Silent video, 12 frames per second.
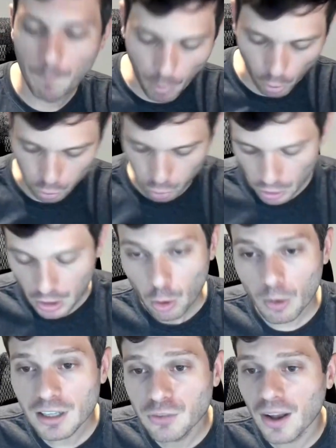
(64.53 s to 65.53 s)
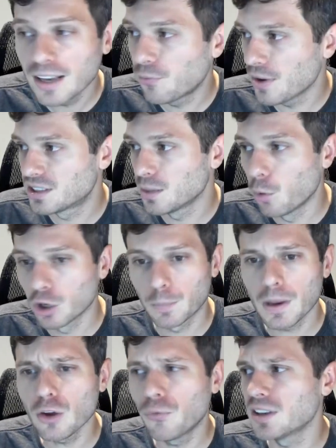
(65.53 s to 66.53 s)
ponto. Quando a gente fala em Facebook,
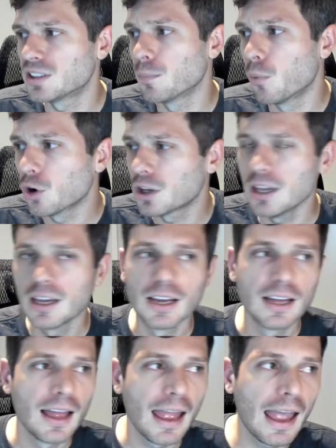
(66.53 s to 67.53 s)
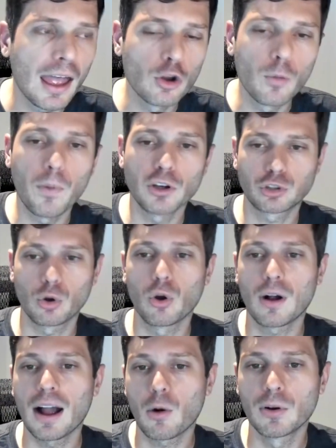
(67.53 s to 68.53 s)
por que, que o Facebook é, eu não posso
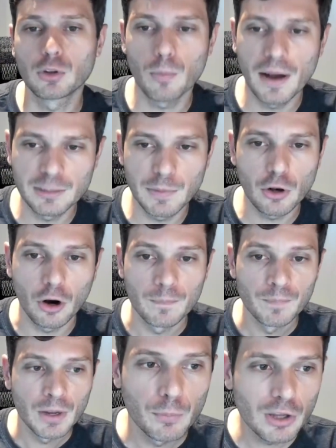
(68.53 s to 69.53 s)
colocar quanto mais melhor?